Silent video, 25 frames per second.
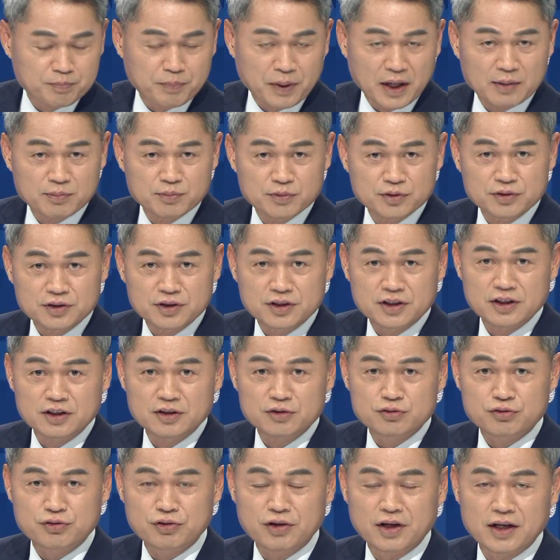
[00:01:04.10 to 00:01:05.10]
방문길
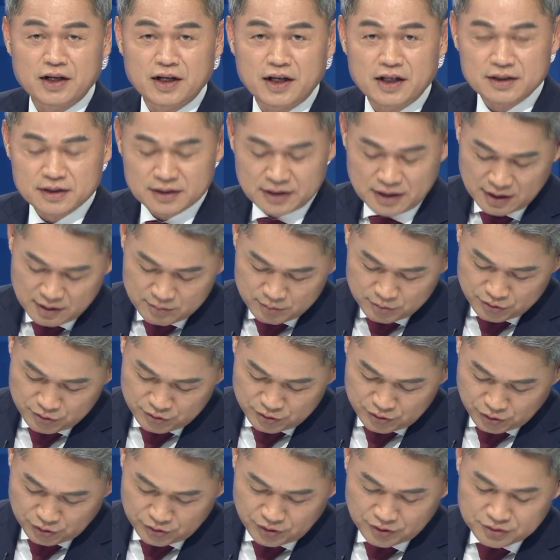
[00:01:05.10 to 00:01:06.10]
수행한
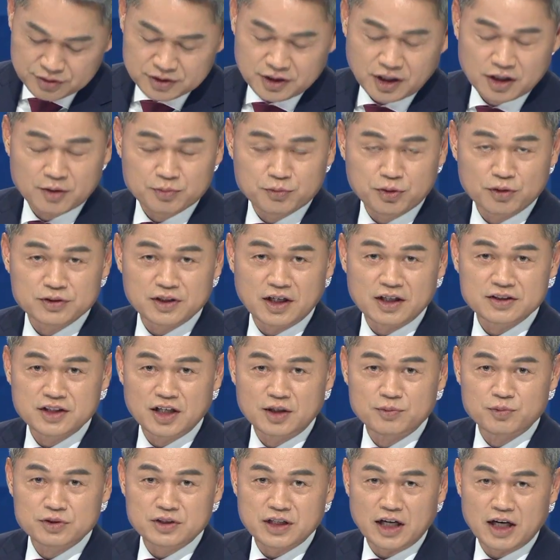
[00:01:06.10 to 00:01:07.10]
문승욱
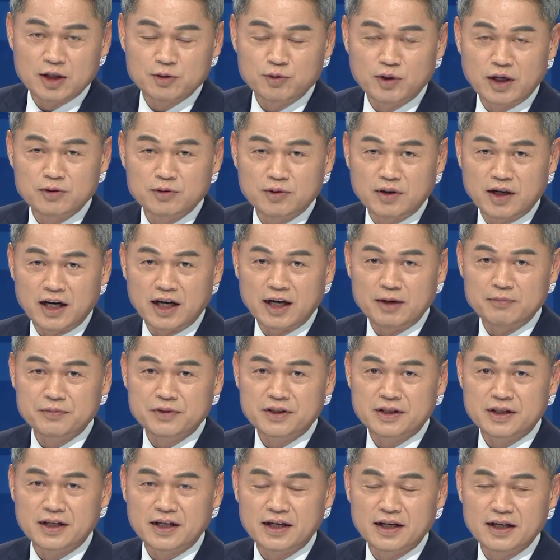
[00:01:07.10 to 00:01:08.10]
산업통상자원부 장관과
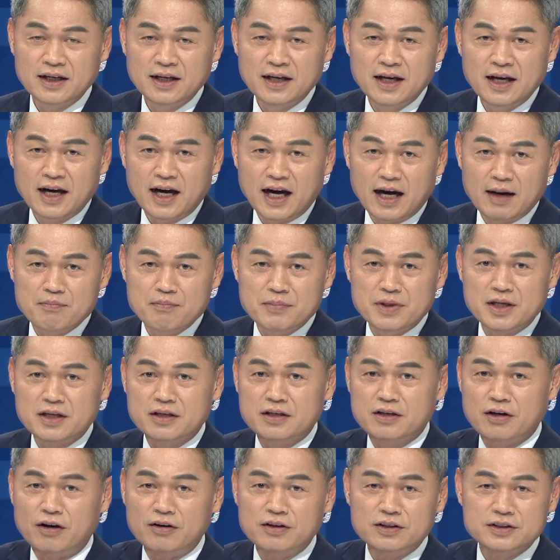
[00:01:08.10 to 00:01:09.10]
함께 한미
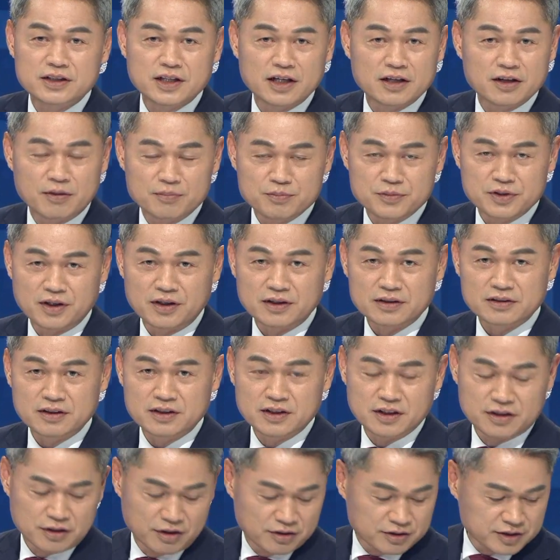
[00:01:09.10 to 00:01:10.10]
경제협력,
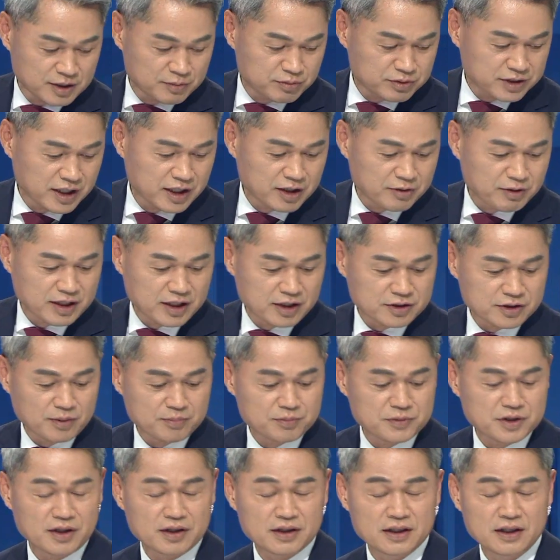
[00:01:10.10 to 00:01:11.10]
특히 경제 분야에 관한
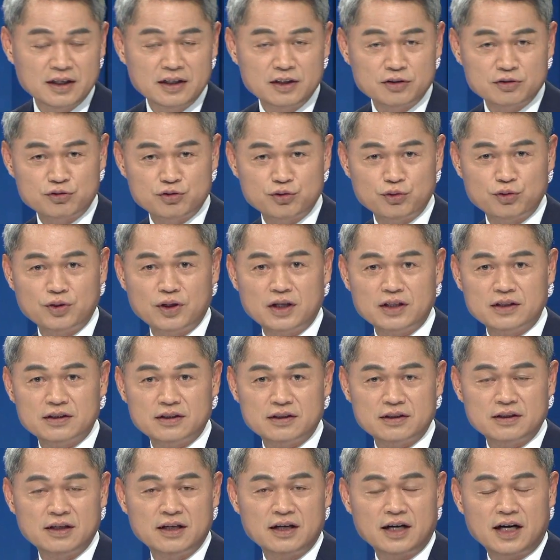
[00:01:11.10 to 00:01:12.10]
협력
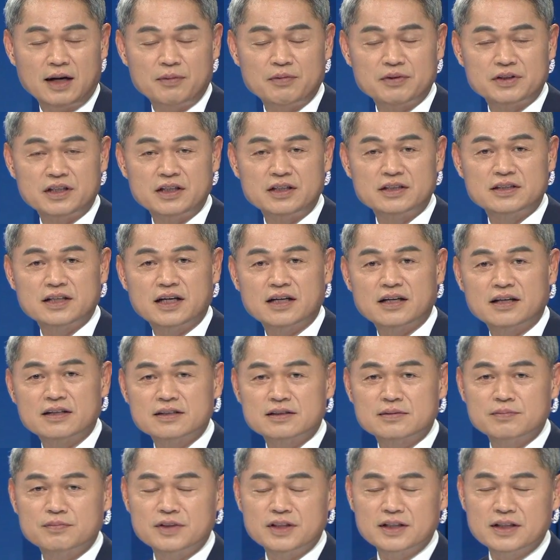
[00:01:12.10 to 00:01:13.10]
주요한 합의들이 있지
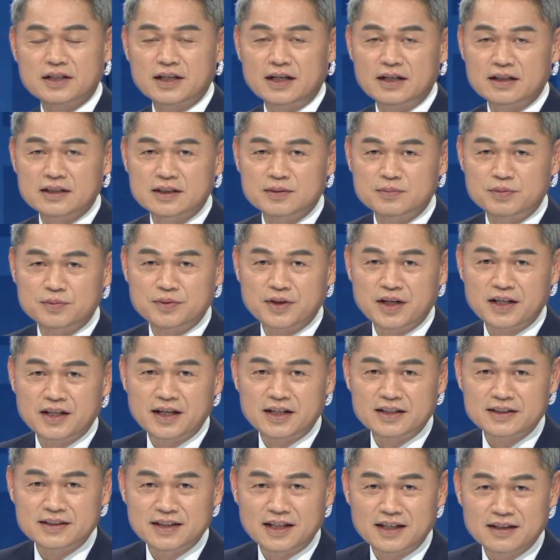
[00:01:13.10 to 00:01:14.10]
않았습니까? 그 부분에
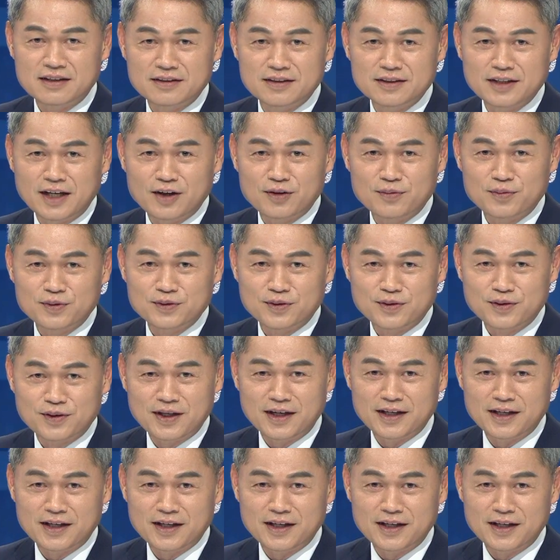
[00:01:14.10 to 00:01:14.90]
대한 이야기를 나눠보도록